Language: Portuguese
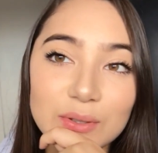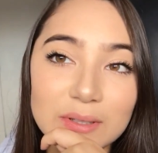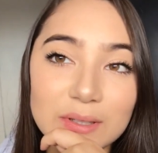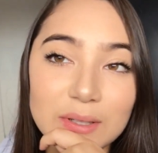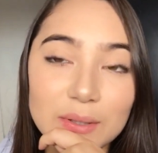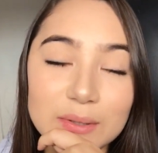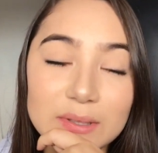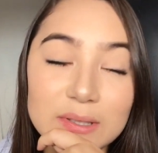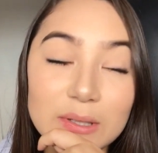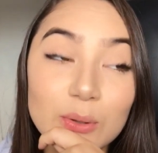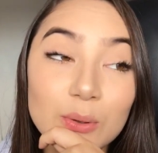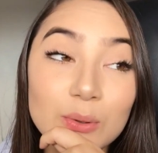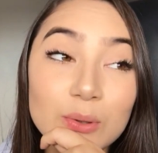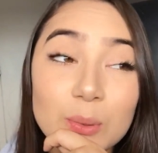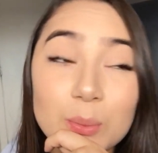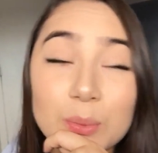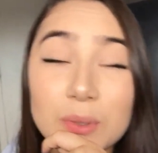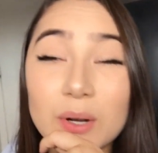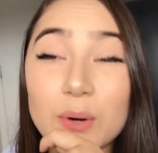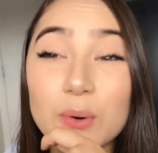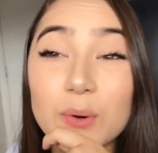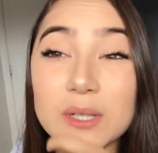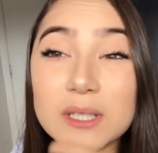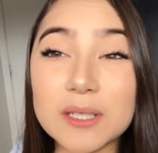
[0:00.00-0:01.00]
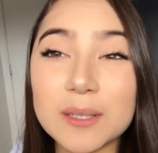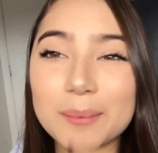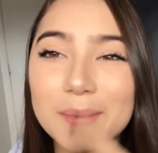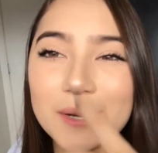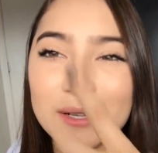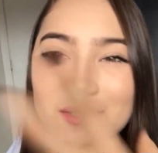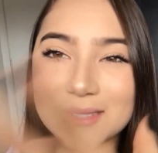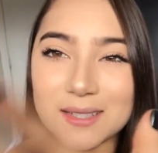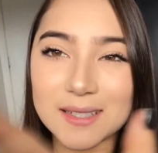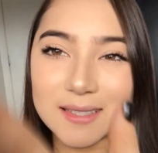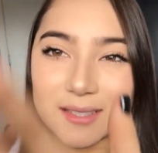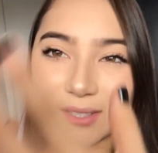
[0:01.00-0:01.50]
Então, assim, eu não tenho muita coisa para
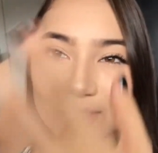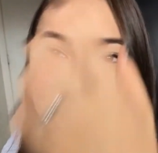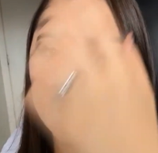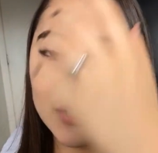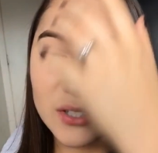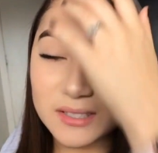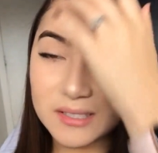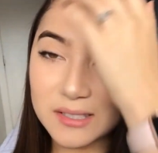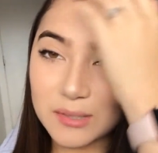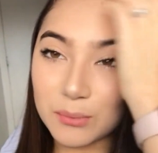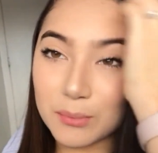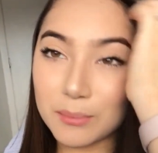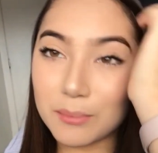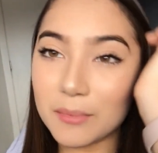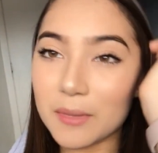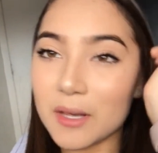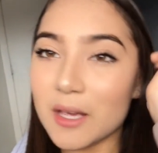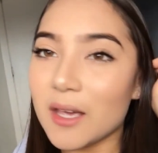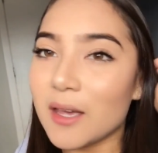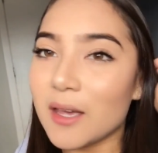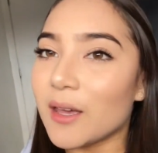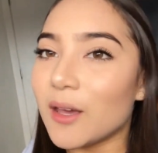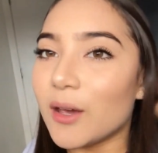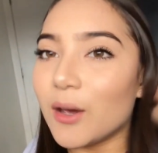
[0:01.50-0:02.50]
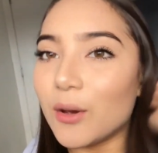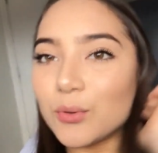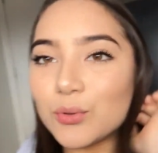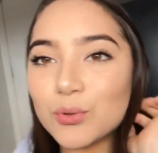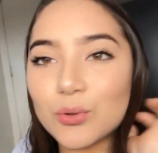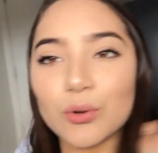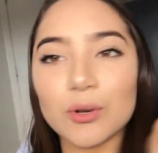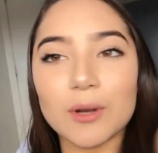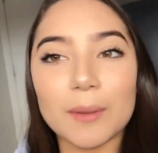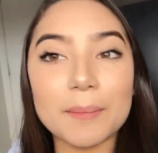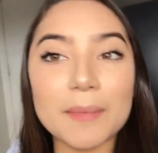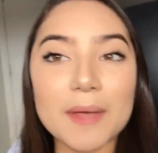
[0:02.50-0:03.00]
estudar esses dias. Eu, eu,
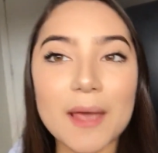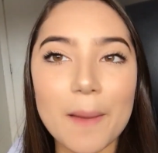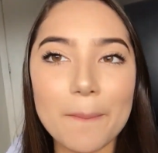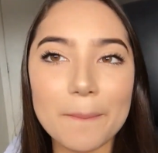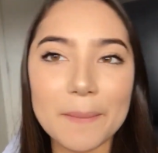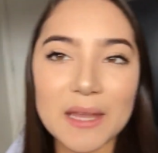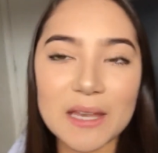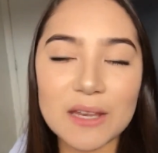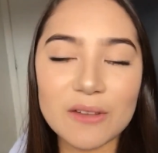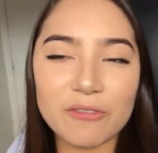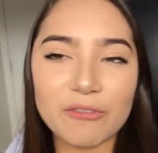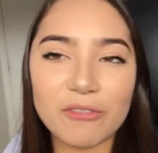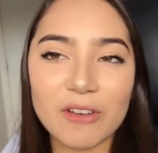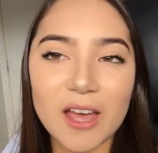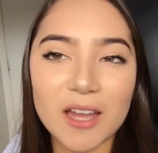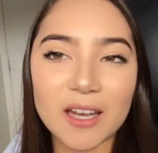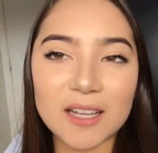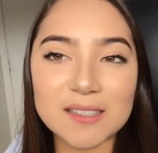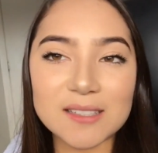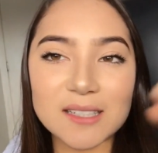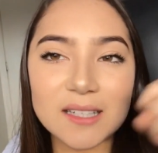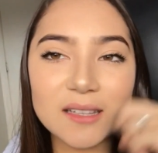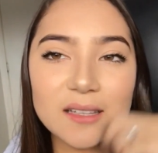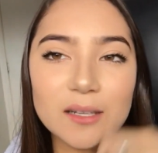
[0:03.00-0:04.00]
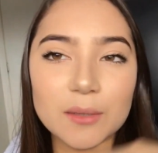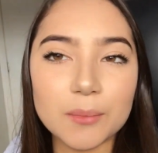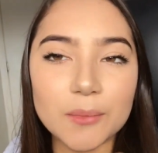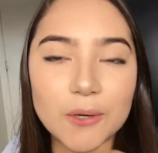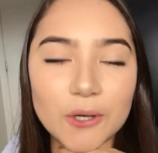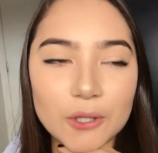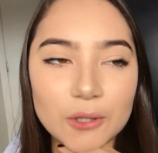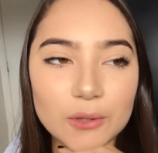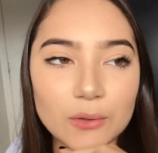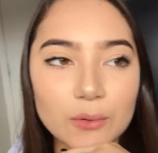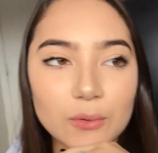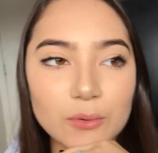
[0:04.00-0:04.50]
estou na minha mini férias entre
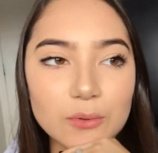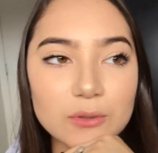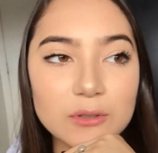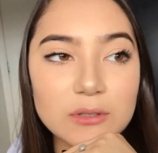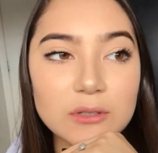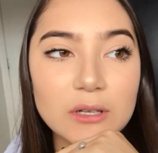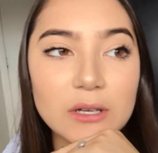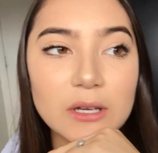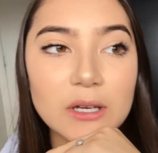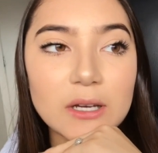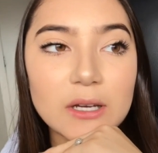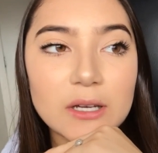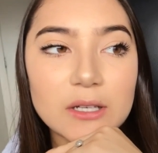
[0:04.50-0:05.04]
módulos.